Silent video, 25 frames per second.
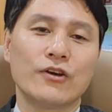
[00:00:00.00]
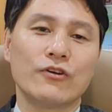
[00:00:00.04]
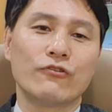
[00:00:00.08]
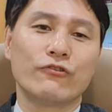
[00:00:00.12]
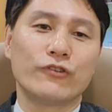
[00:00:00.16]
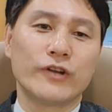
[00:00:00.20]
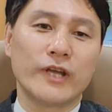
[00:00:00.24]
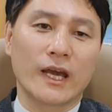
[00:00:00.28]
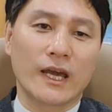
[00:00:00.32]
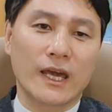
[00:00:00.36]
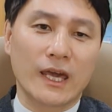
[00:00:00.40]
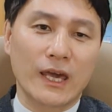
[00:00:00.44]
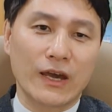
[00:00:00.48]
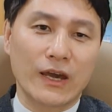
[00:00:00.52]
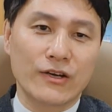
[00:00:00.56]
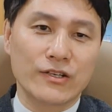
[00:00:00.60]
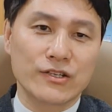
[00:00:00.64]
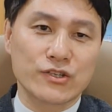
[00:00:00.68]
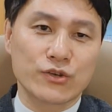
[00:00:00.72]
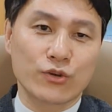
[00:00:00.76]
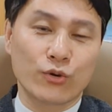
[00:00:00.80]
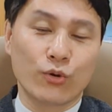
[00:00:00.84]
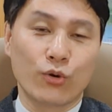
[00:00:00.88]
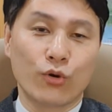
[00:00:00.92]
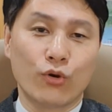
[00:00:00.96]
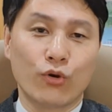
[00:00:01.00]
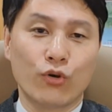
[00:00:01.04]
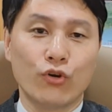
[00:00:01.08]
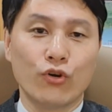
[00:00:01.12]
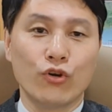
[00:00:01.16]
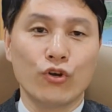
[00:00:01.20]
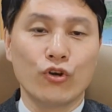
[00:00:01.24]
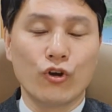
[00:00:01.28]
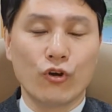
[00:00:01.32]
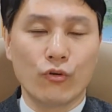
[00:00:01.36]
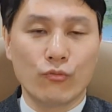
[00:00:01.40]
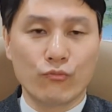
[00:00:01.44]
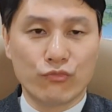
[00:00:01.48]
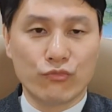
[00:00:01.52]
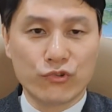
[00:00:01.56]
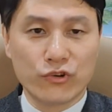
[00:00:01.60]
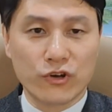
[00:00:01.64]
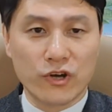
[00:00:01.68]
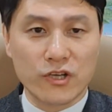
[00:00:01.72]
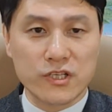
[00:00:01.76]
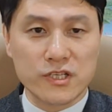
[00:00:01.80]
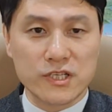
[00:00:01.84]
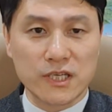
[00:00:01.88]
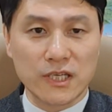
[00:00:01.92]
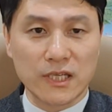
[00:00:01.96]
우리의 깨어지고
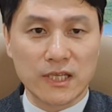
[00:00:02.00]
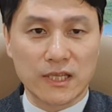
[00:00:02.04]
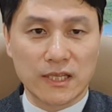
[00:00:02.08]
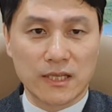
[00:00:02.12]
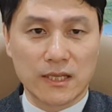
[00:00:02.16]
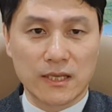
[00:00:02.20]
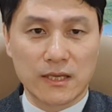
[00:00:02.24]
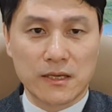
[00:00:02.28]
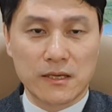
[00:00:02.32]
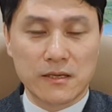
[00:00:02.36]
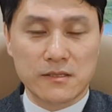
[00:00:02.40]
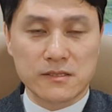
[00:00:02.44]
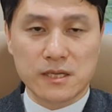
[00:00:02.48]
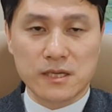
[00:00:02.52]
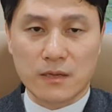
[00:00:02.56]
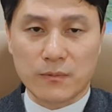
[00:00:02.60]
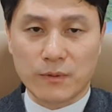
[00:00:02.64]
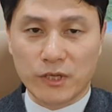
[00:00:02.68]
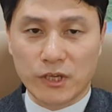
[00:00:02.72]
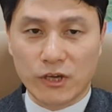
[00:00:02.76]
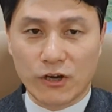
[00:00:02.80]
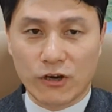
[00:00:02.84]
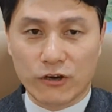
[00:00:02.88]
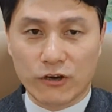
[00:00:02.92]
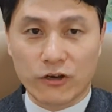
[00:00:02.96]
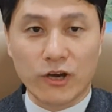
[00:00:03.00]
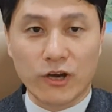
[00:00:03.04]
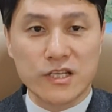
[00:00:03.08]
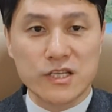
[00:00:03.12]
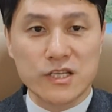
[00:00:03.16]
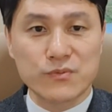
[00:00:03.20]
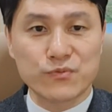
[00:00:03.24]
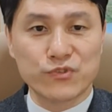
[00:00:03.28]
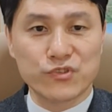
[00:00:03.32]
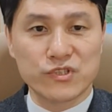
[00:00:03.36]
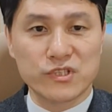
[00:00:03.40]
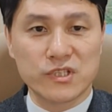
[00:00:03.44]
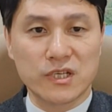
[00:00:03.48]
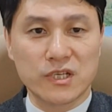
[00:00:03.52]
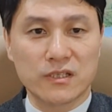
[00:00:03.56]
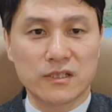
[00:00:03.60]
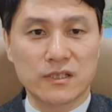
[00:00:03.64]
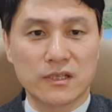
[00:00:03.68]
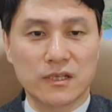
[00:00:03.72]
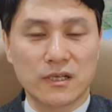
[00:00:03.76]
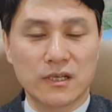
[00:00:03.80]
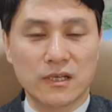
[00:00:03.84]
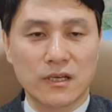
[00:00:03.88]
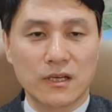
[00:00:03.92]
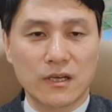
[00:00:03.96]
무너진 삶의 여러 가지
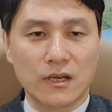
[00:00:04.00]
문제들,